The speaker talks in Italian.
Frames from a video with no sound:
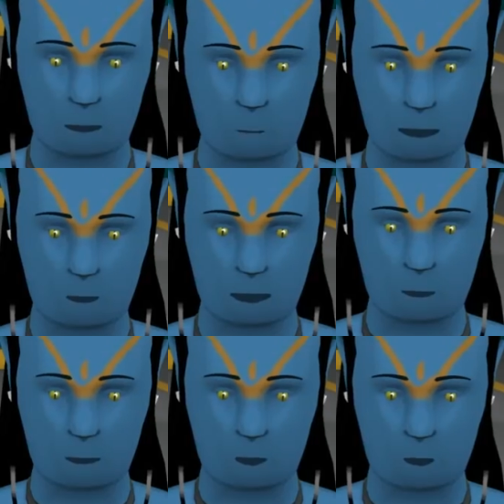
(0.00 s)
e Mickey
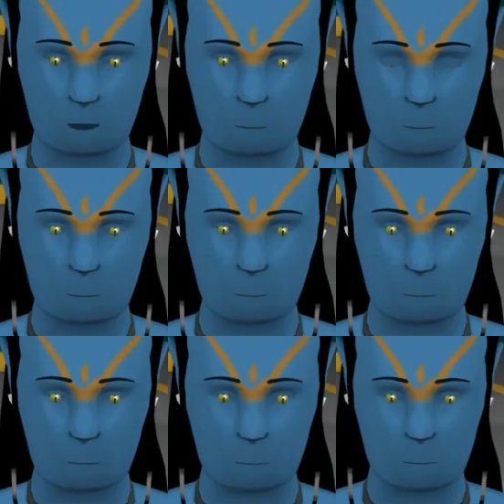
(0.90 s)
Rourke.
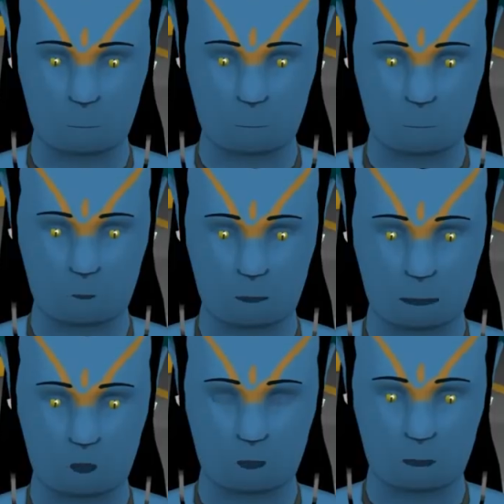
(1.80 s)

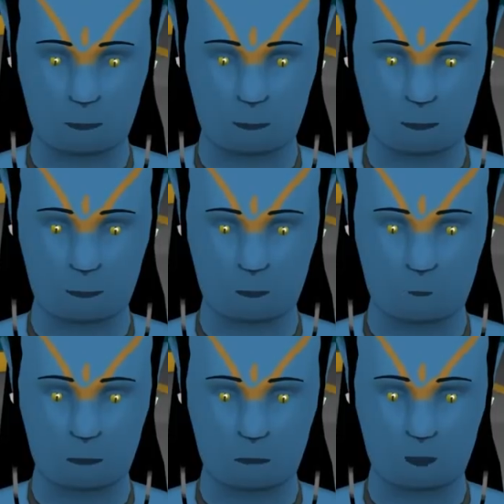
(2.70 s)
Quello che vedete qui
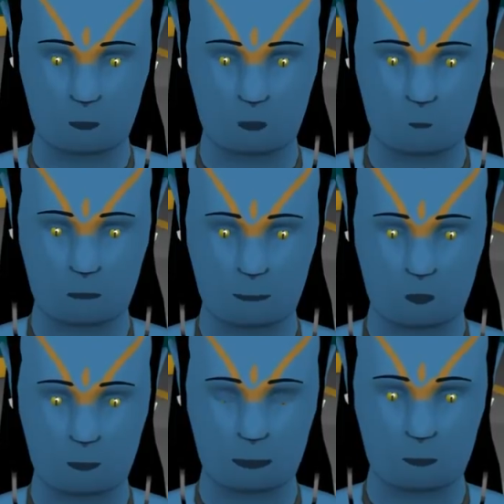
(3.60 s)
sotto a questo
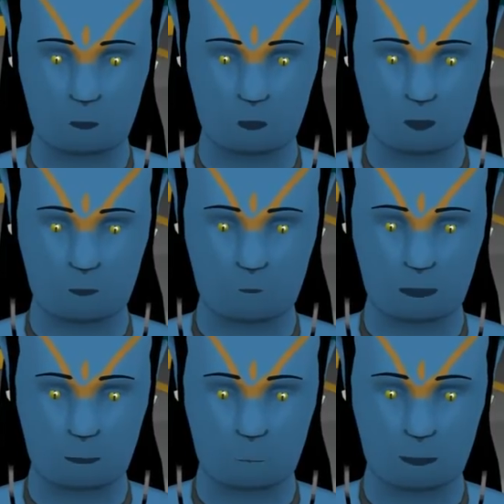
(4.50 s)
articolo di
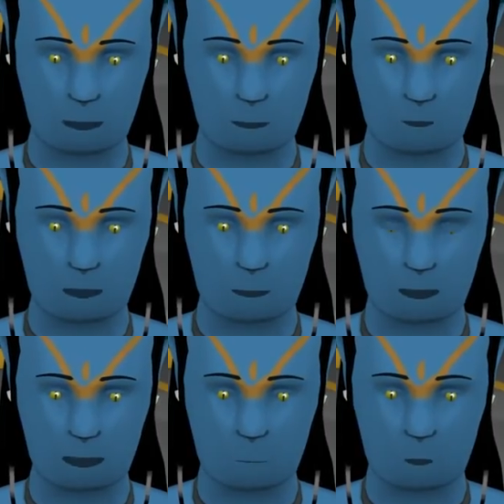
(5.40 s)
Cinema 10 è
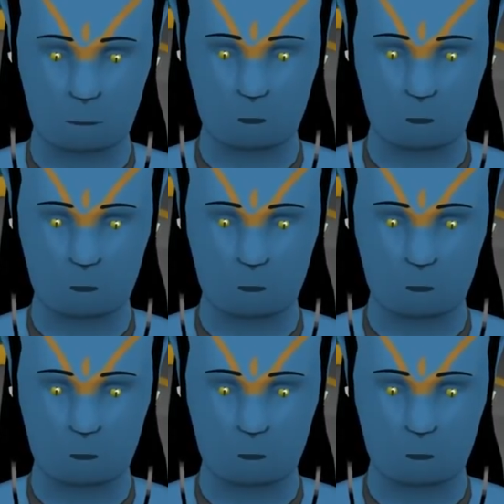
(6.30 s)
il primo